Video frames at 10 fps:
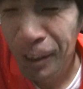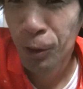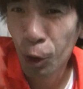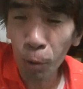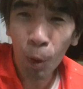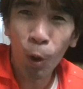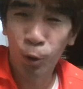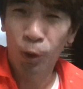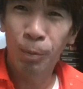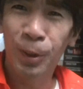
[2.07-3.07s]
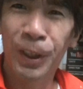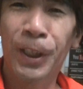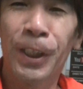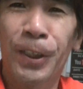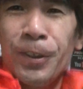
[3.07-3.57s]
どうも、どうもだ
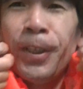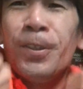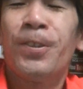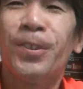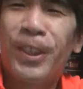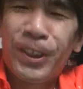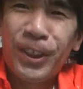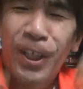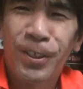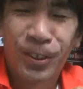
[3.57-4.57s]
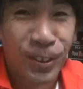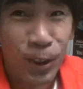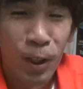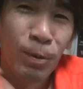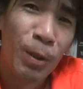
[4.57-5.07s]
からいろんな服を着ちゃう、
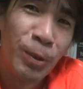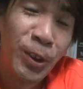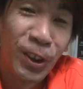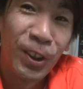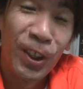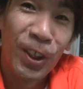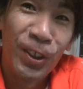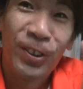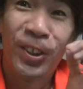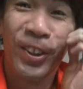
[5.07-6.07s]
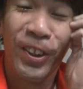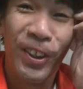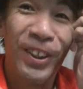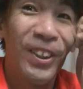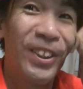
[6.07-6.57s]
どうも文人です。というわけで
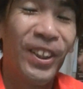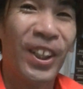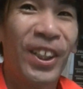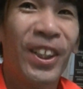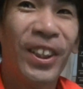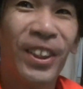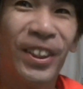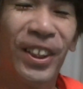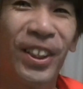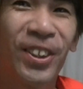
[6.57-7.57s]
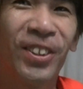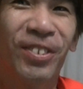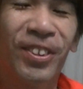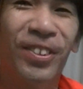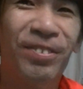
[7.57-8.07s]
ね、はい。えー、今
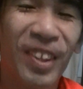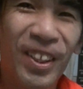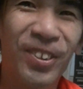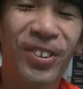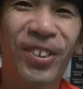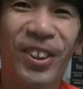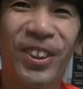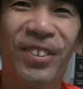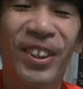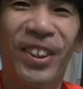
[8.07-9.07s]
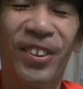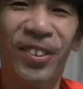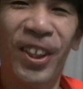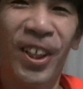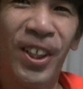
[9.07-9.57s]
日も、まあ、服を着てるわけだけど
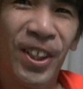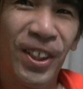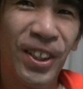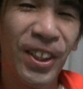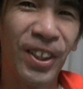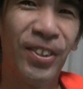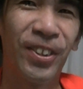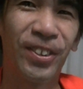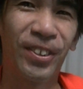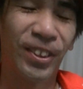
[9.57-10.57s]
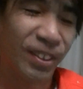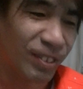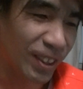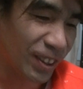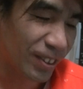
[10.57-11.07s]
ね、えー、服といって
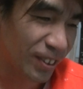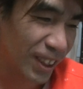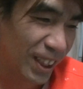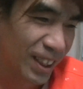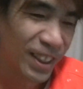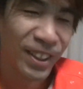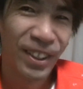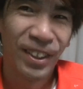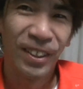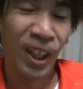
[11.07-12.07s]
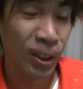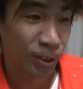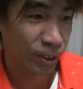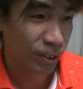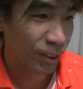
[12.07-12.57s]
もね、これ、なん
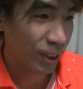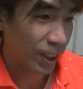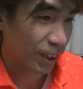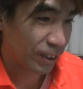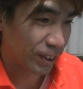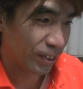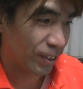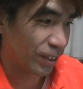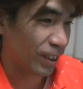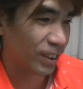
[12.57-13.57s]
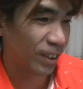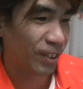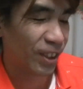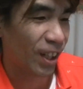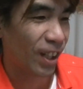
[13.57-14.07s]
とすごい安いのを買っちゃい
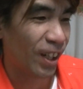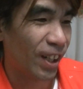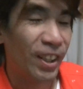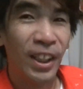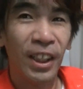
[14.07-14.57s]
ました。